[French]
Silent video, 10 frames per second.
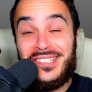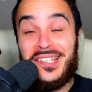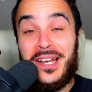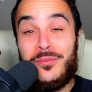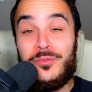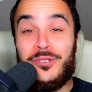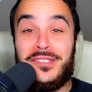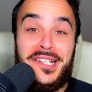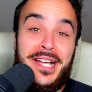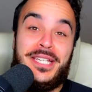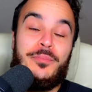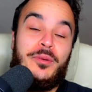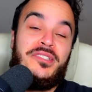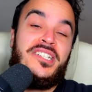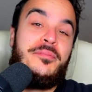salam le monde, c'est Hakim
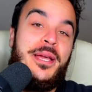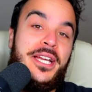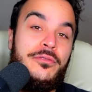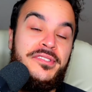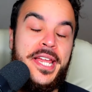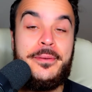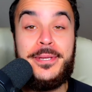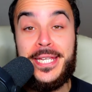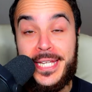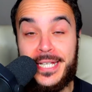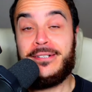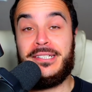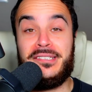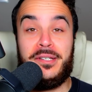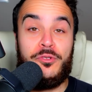Bob j'espère que vous allez
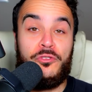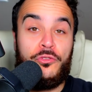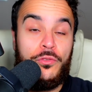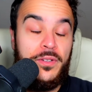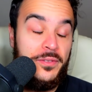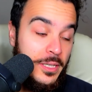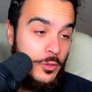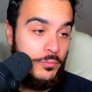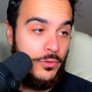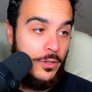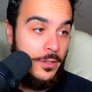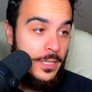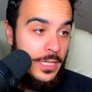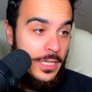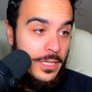bien les amis, on se retrouve évidemment pour, euh,
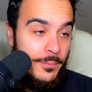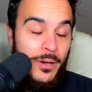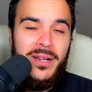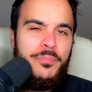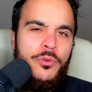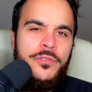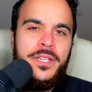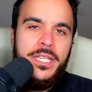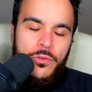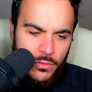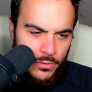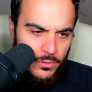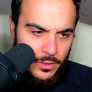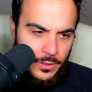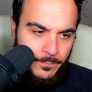bah voilà, pour une vidéo
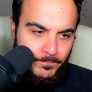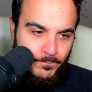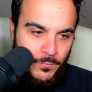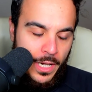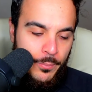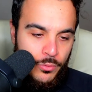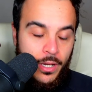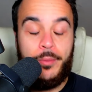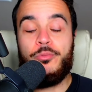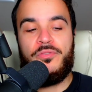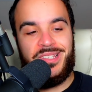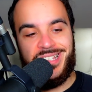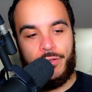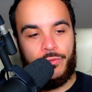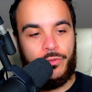euh, un, peu, un peu
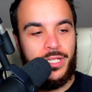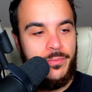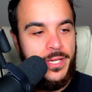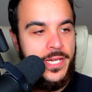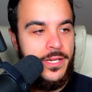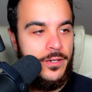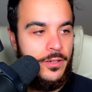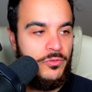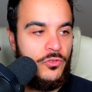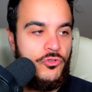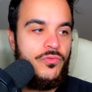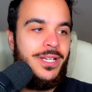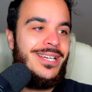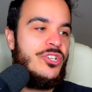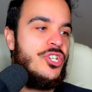spéciale entre guillemets, euh, parce que je
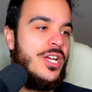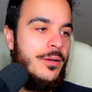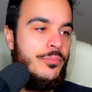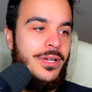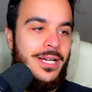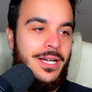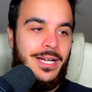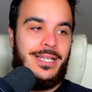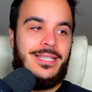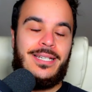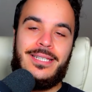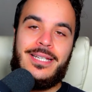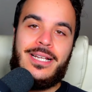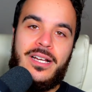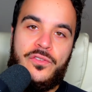voulais réagir un peu à la, dernière
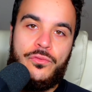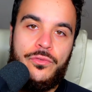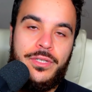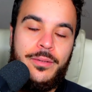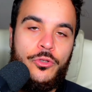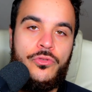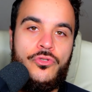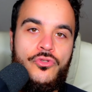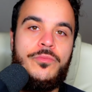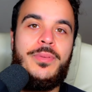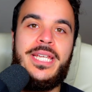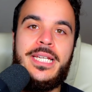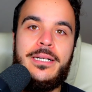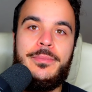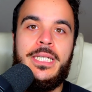déclaration notamment de Jude
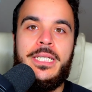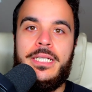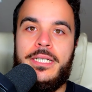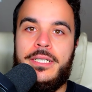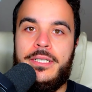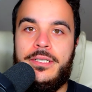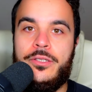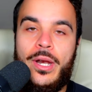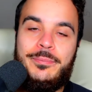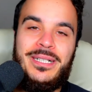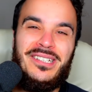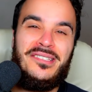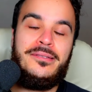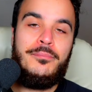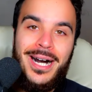Bellingham dans la
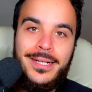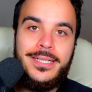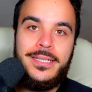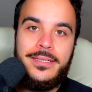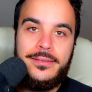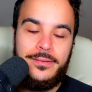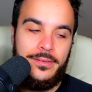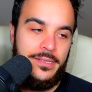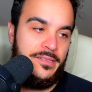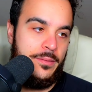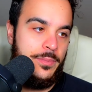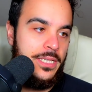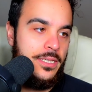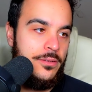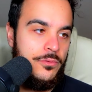presse Marca les
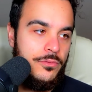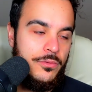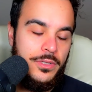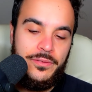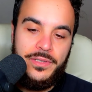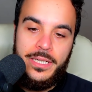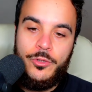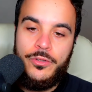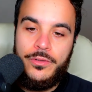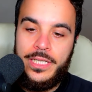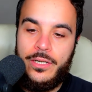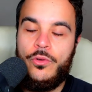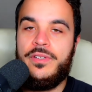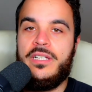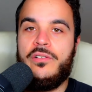amis, où évidemment il
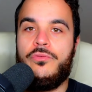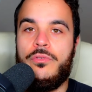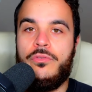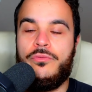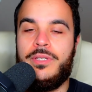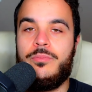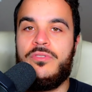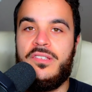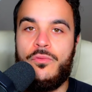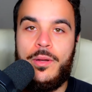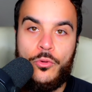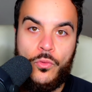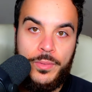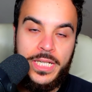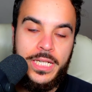revient sur son début de saison un peu
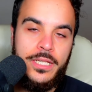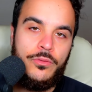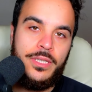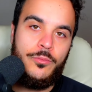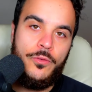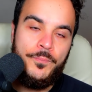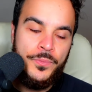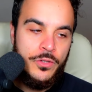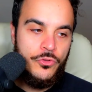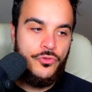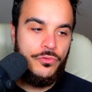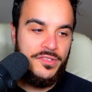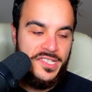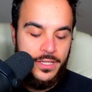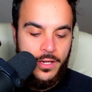compliqué, notamment dû
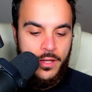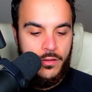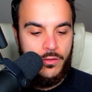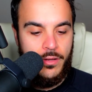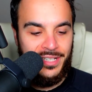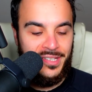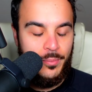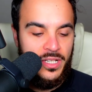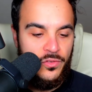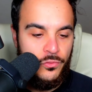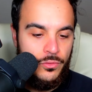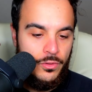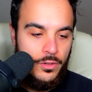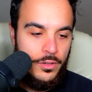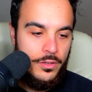aussi à sa
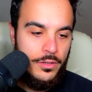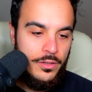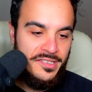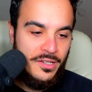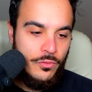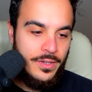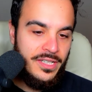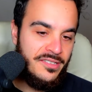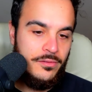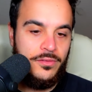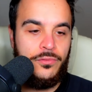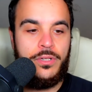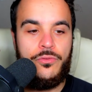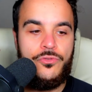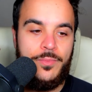blessure, sa convalescence,
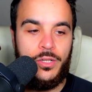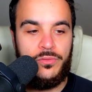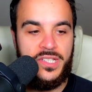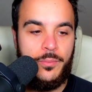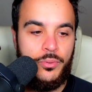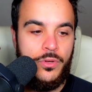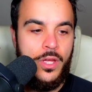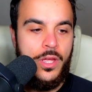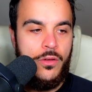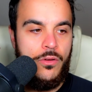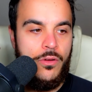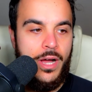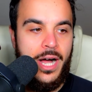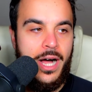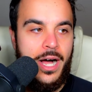où il a eu du mal aussi un peu
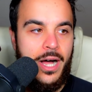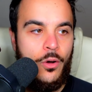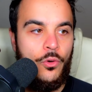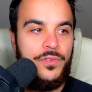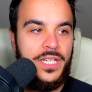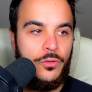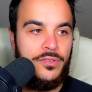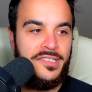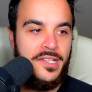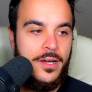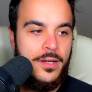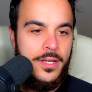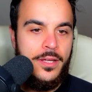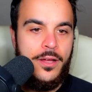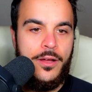à, à revenir de ça,
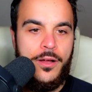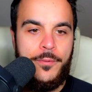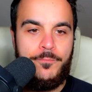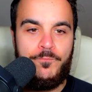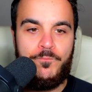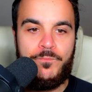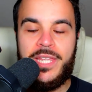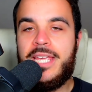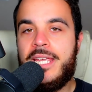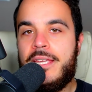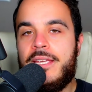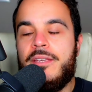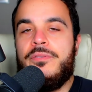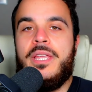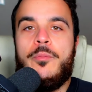et
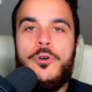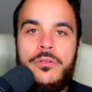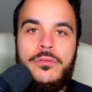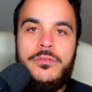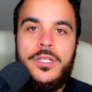évidemment